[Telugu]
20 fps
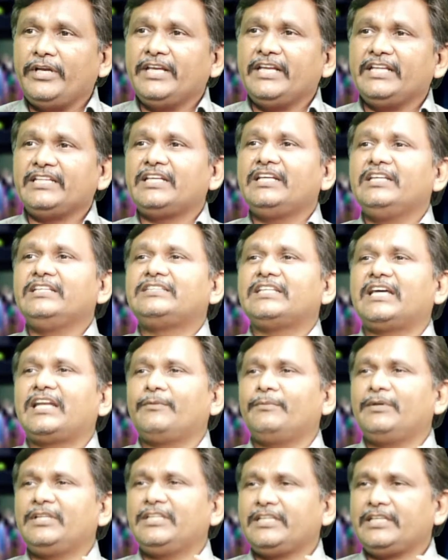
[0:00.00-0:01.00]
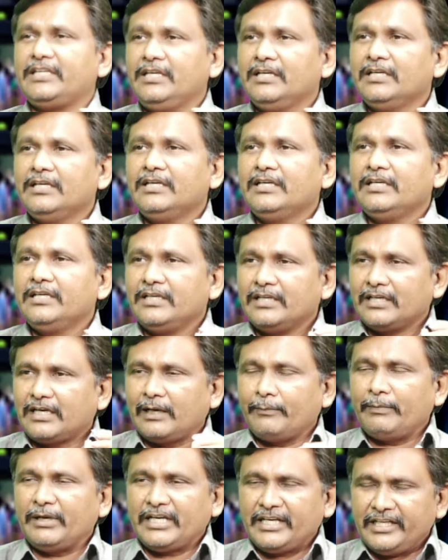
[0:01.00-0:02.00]
డీనే తెలియదు చాలా మందికి
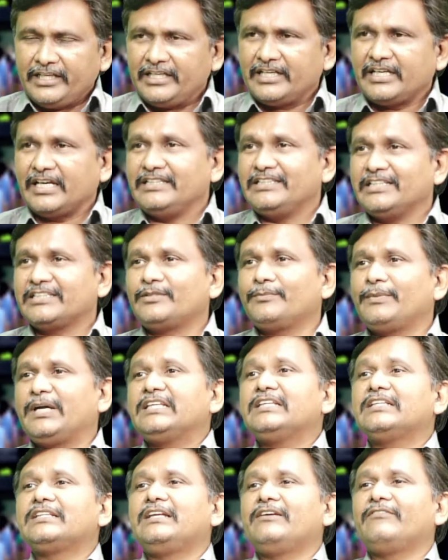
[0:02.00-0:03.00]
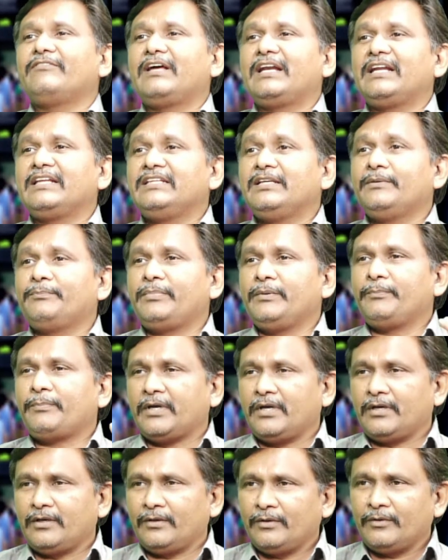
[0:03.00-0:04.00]
కాబట్టి ఈయనకి అధ్యక్ష బాధ్యతలు ఇవ్వాలని చెప్పి
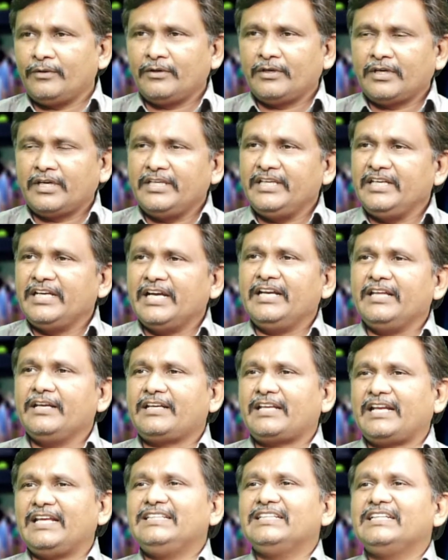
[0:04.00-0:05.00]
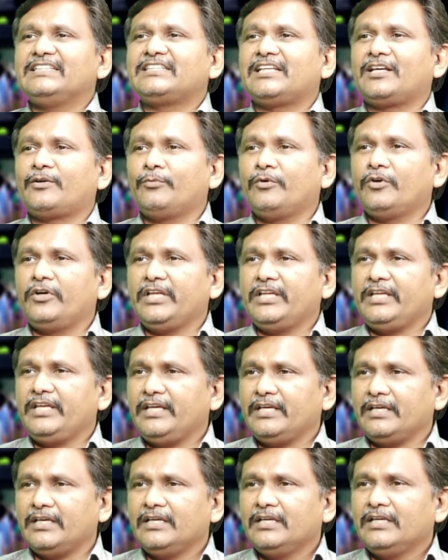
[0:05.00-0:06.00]
ఈయన అడిగి ట్రై చేశారు మోడీ
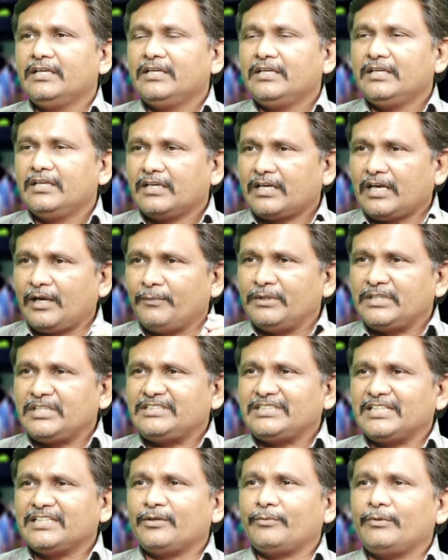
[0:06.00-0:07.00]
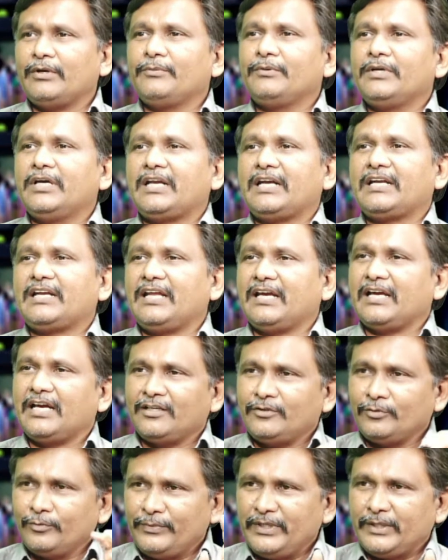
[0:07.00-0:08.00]
కాకపోతే చంద్రబాబు గారు అట్లా
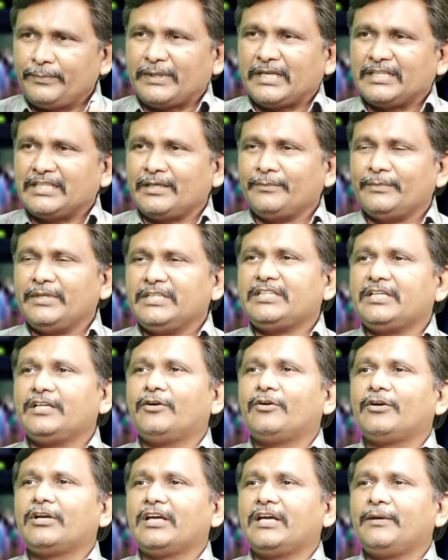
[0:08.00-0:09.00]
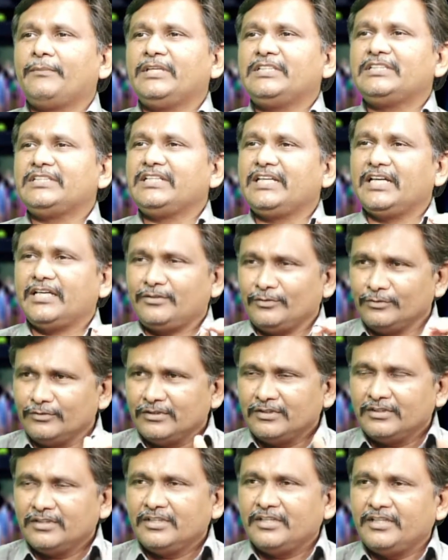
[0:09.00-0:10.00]
కాదు మీరు ప్రధానమంత్రిగా ఉండగా మంచిది కాదు
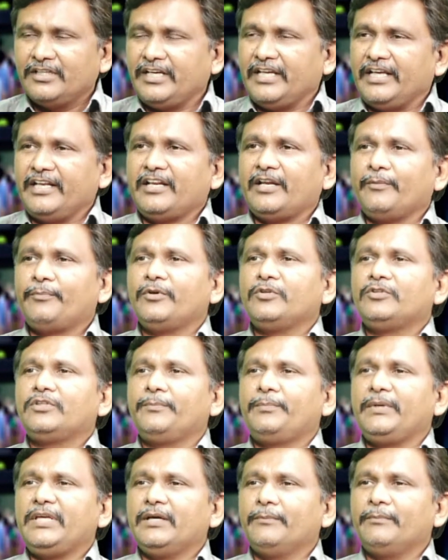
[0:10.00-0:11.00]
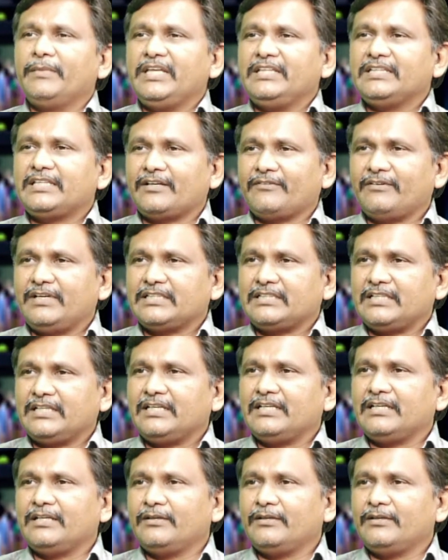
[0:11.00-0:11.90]
నేను రేపు పొద్దున పిఎం అయిన తర్వాత